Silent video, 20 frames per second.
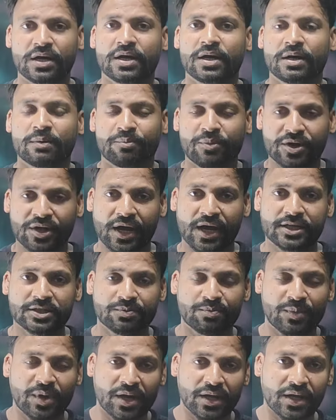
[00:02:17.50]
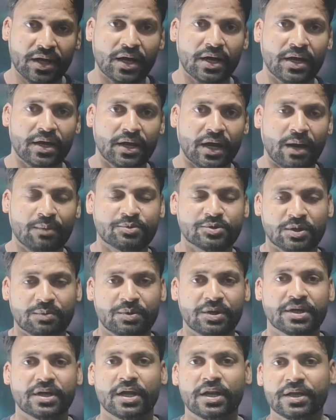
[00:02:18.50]
सा प्रयास मेरा है आप
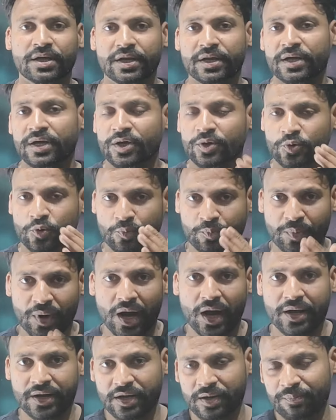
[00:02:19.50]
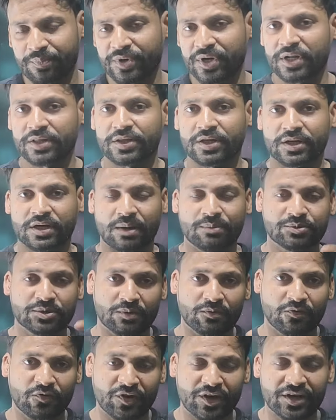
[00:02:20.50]
सभी के लिए तो 12 अप्रैल तक आप
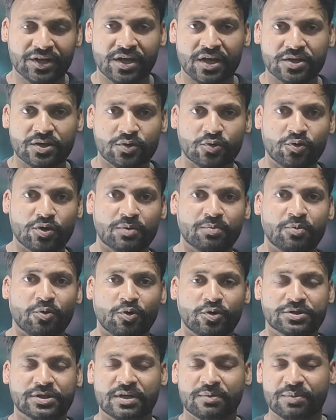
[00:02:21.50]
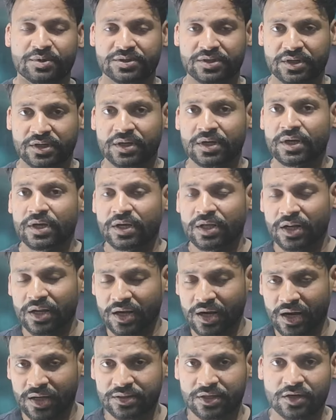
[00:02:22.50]
सब वेट कीजिए क्योंकि बहुत सारे बच्चे
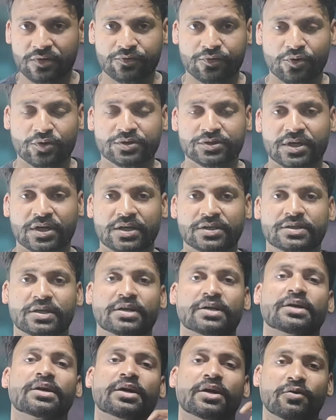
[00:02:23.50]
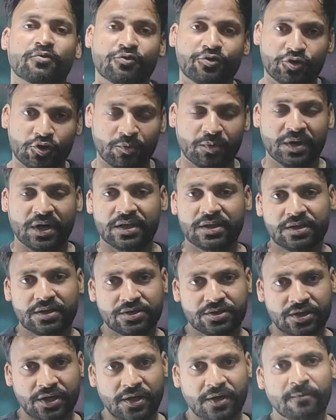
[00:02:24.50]
लगातार फ़ोन करें सर वीडियो बना
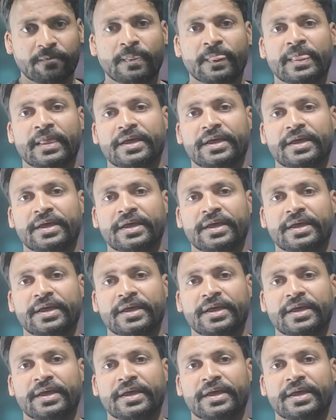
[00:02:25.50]
दीजिए